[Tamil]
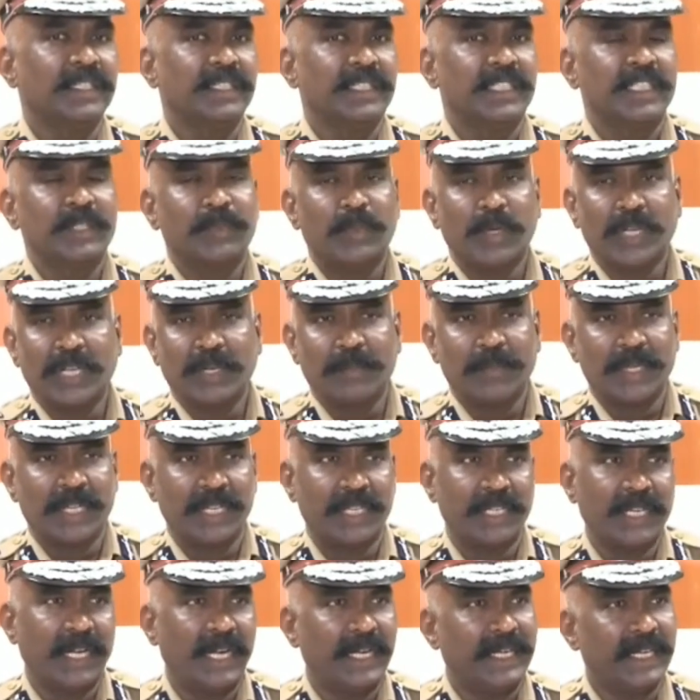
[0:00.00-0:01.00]
இது போக நம்மளுடைய
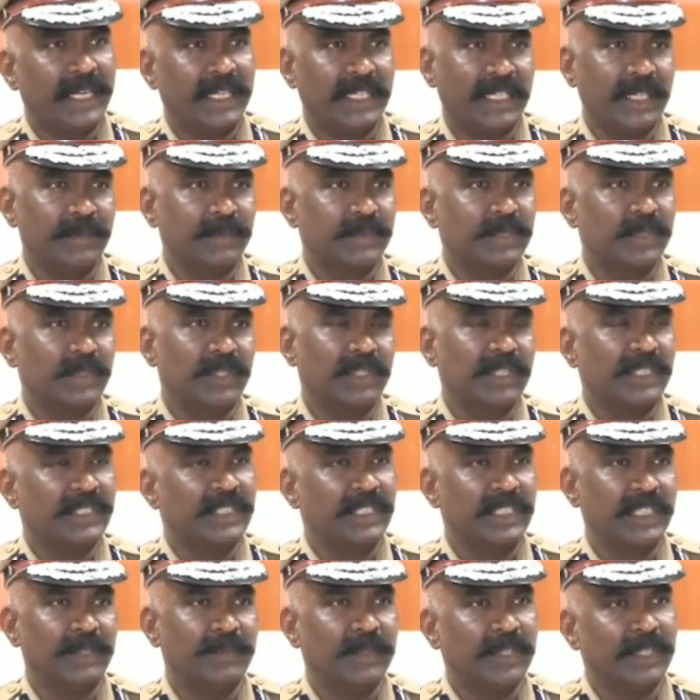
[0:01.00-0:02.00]
டெல்டா டீம்ஸும் ஒரு அஞ்சு
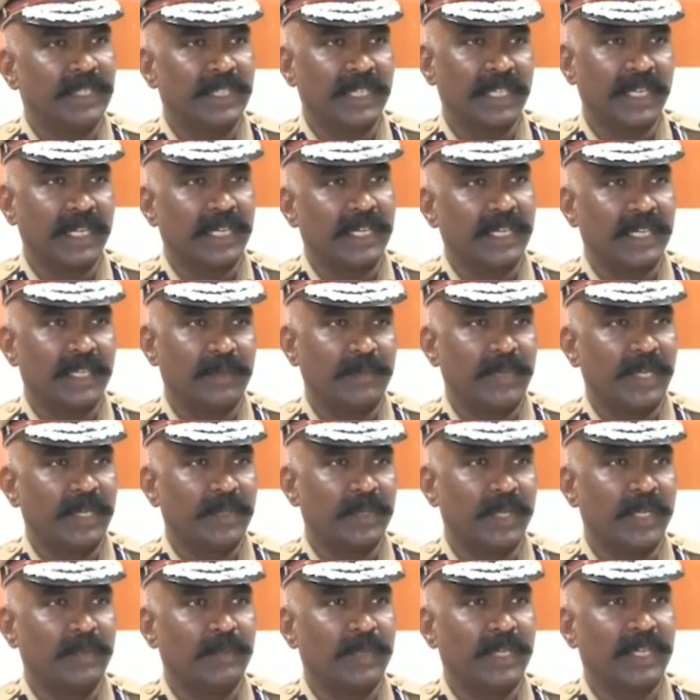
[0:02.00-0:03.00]
டீம் அது ரெகுலராக
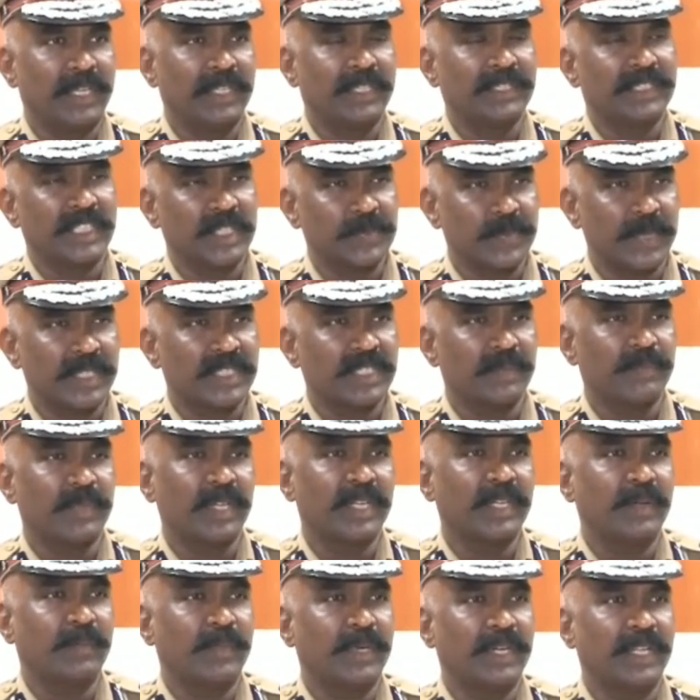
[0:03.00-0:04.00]
பேட்ரோலிங் பண்ணுறது சஸ்பெக்ட்ஸை
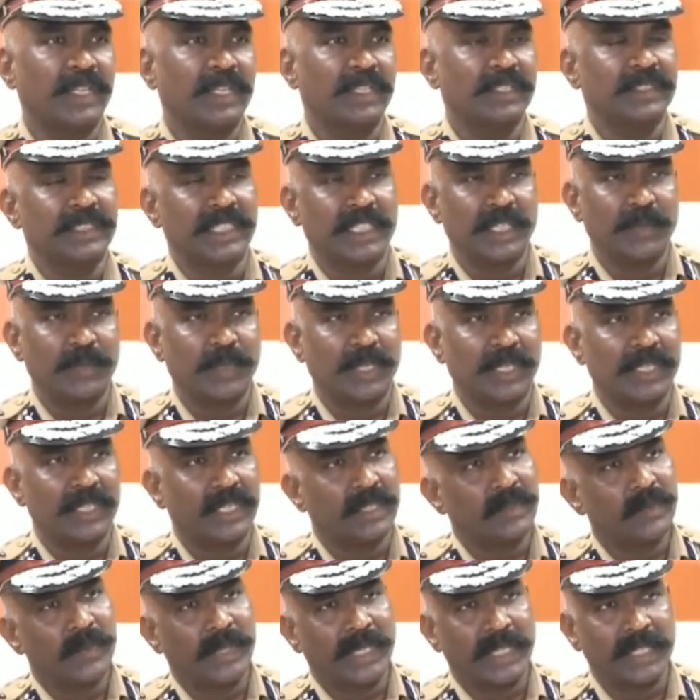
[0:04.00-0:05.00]
பிக்கப் பண்ணுறது செக்அப் பண்ணுறது
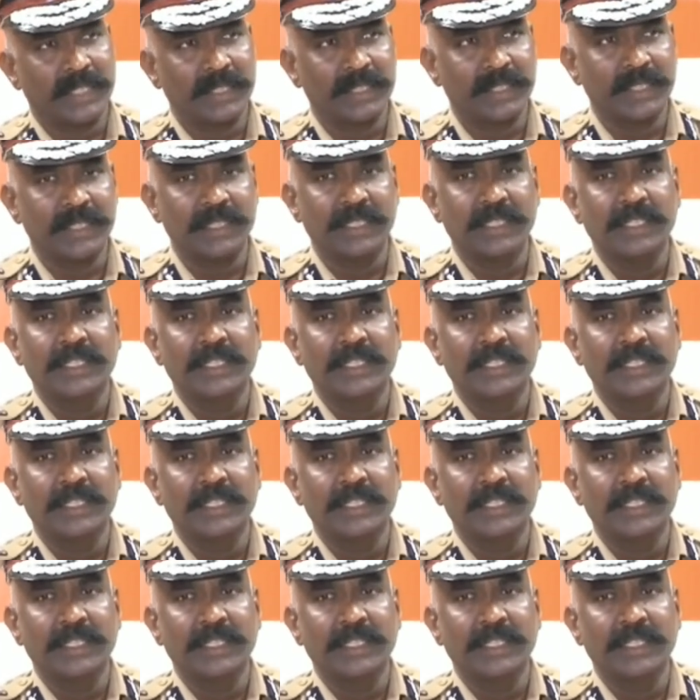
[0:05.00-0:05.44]
அதுவும் நடக்குது